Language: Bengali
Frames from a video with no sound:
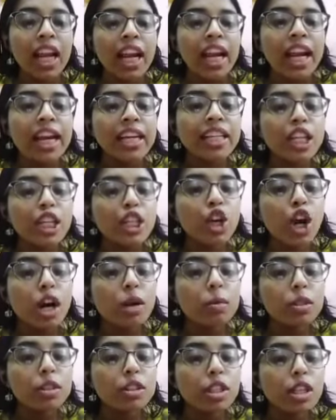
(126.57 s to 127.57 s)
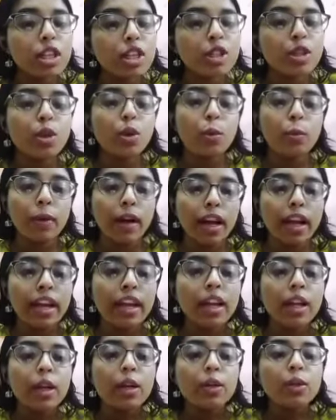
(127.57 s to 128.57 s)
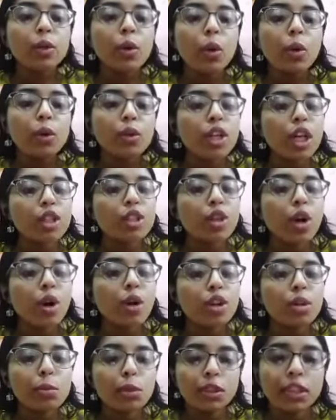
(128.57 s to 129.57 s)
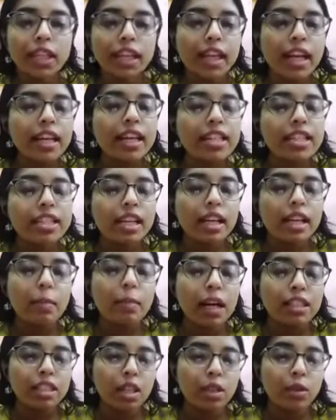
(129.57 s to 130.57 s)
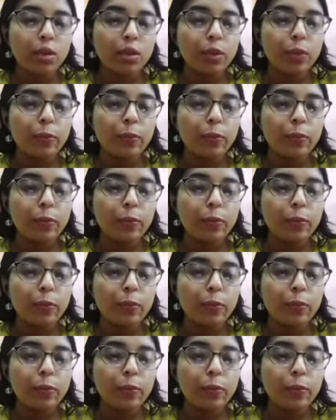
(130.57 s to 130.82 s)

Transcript: এটি সর্বশ্রেষ্ঠ উপায় করোনা সংক্রমণ থেকে নিজেকে বাঁচানোর